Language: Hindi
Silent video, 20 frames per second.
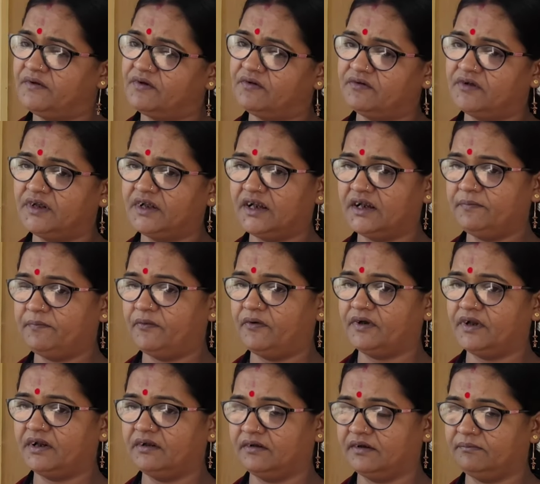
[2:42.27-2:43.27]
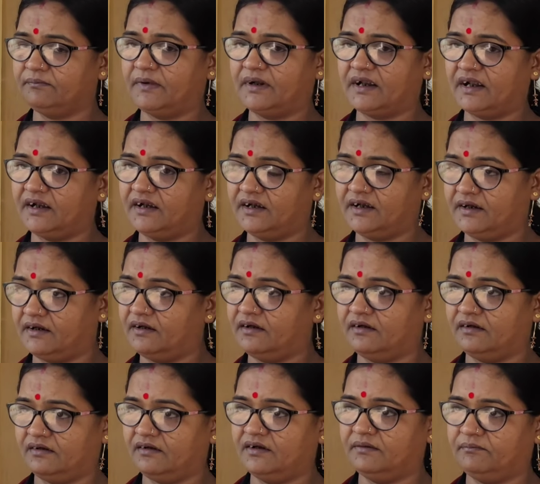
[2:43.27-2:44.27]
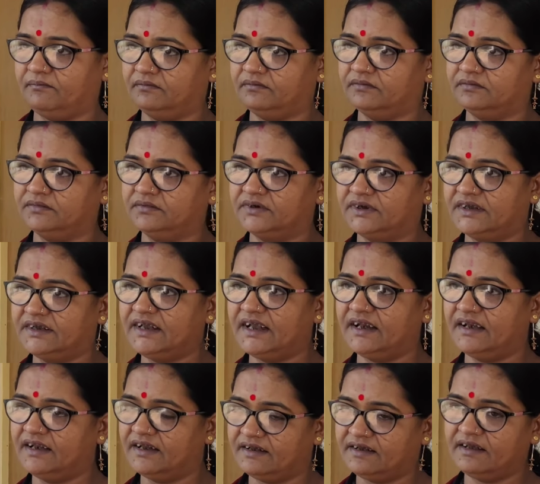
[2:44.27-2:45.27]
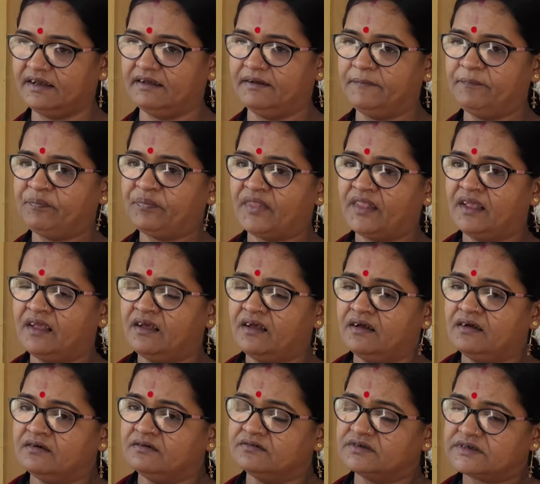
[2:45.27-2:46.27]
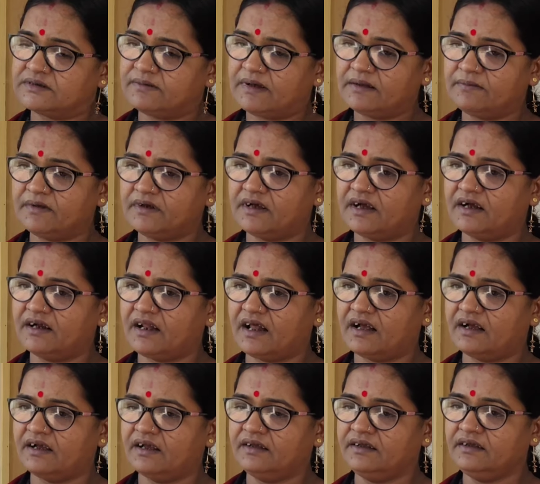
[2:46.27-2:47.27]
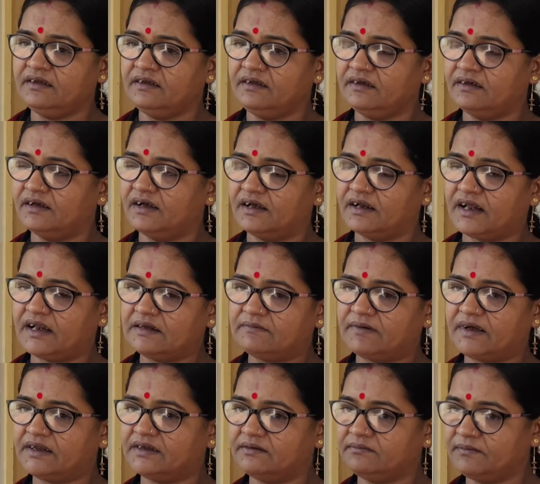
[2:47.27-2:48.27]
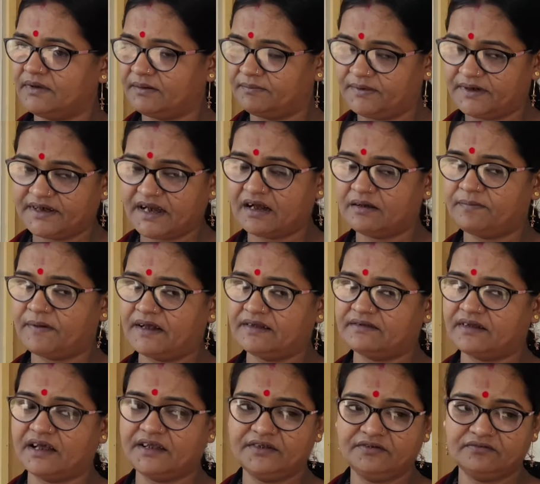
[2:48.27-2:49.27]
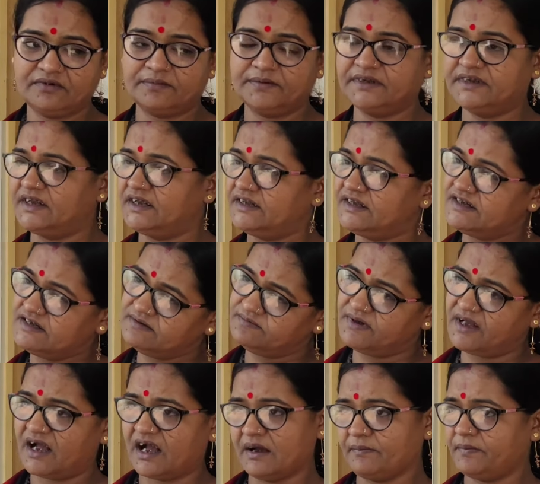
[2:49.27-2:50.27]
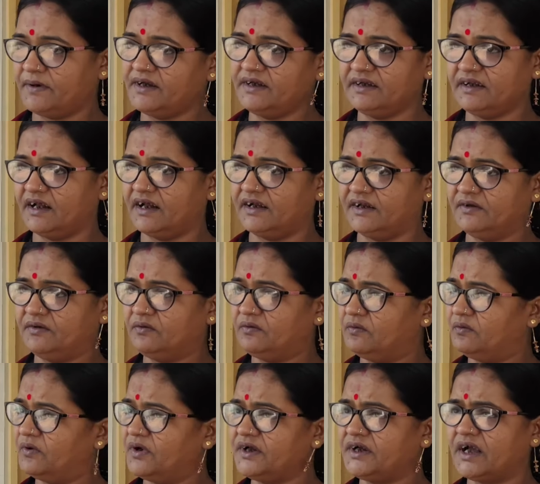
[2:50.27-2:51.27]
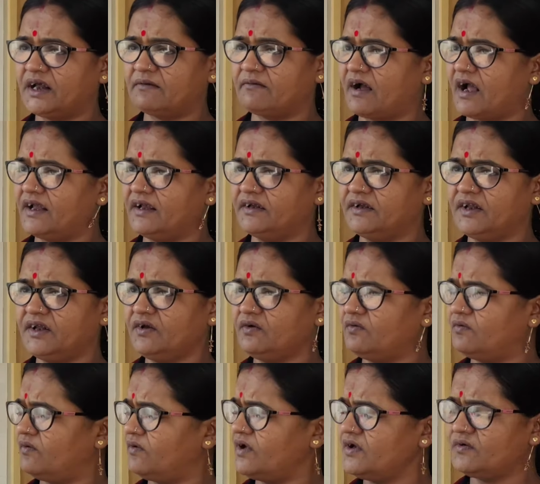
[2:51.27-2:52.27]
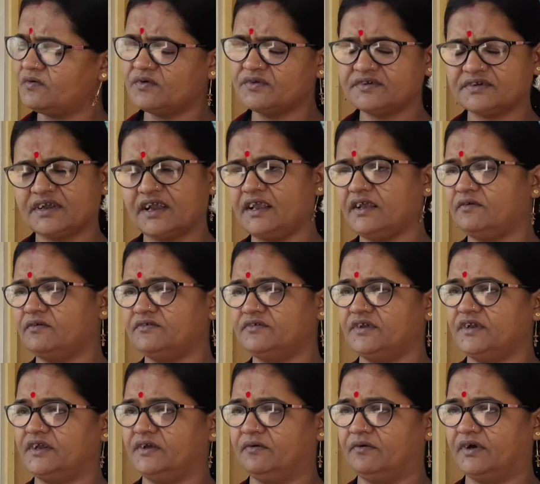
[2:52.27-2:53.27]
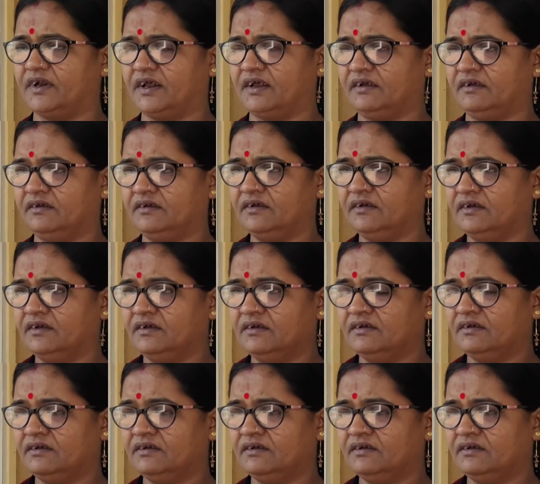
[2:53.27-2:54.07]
फिर उन्होंने रिपोर्ट बनाई किए लिखे उसके बाद मैं घर आ गई घर आने के बाद मैं बेटा के पास आई हूँ अभी तीन दिन से मैं यहाँ पर ही रह रही हूँ कोई कार्रवाई नहीं कोई कुछ कहीं कुछ नहीं हो रहा है